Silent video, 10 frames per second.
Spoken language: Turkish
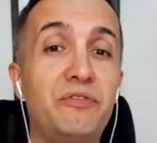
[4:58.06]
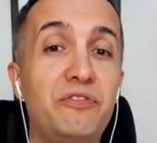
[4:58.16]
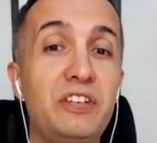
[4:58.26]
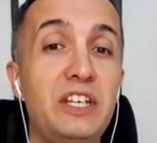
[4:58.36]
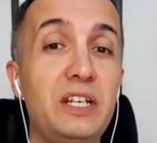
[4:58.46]

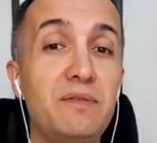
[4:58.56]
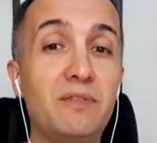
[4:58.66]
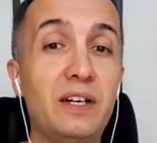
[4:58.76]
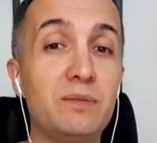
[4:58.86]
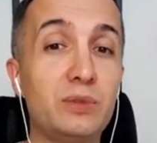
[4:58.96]
fiilim
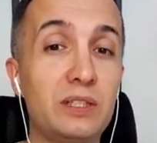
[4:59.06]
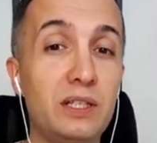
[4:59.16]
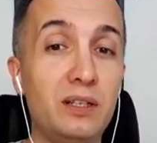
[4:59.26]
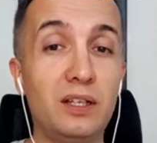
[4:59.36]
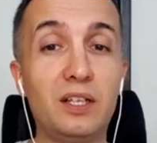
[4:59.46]
var
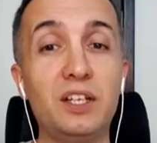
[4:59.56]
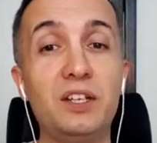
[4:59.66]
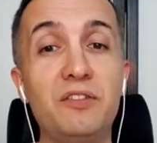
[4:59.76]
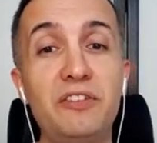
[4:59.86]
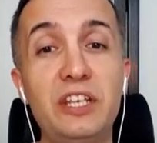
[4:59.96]
burada.
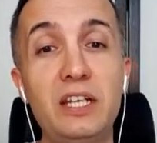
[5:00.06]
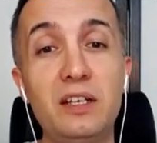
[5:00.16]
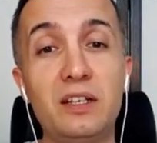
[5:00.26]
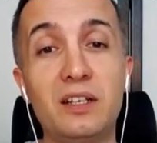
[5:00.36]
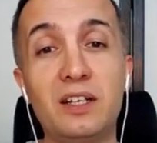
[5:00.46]
Fiil
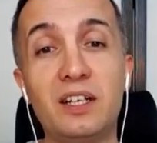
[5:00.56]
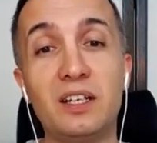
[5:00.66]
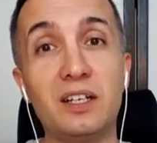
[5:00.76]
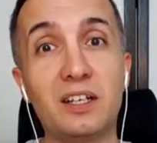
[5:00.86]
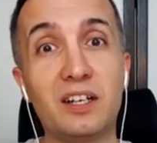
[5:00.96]

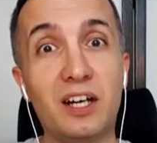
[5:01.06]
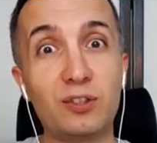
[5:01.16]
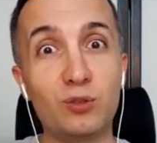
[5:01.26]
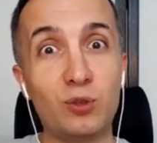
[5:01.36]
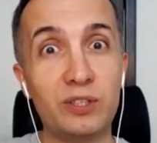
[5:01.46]

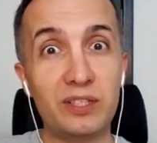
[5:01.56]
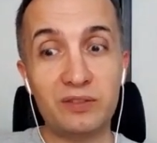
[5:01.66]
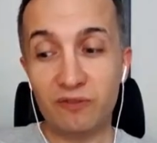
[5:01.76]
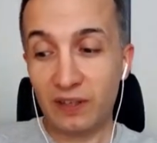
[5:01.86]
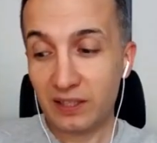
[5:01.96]

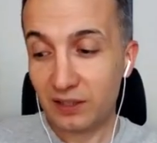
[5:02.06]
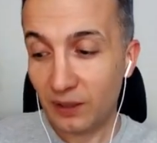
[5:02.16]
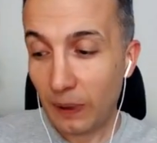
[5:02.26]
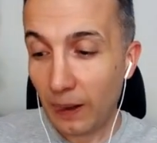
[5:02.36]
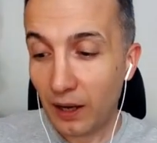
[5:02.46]
kartonlarım var.
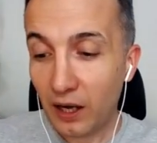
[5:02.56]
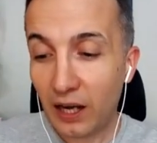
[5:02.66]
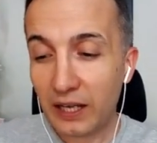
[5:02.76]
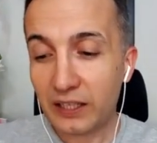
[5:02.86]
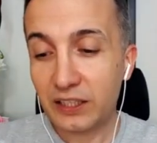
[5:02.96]

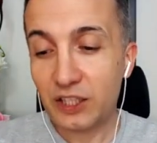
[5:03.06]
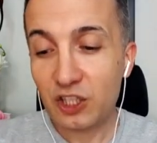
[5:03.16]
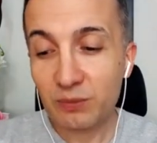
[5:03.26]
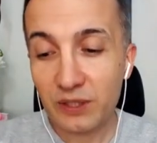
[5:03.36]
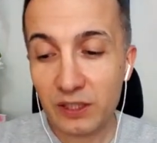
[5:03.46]

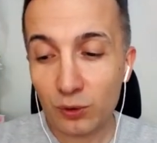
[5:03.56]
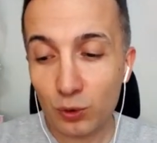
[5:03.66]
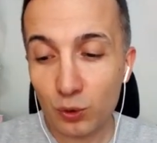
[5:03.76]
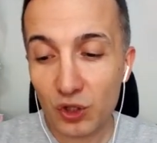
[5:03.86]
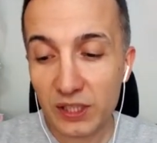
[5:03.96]
Arkadaşımızın Türkçe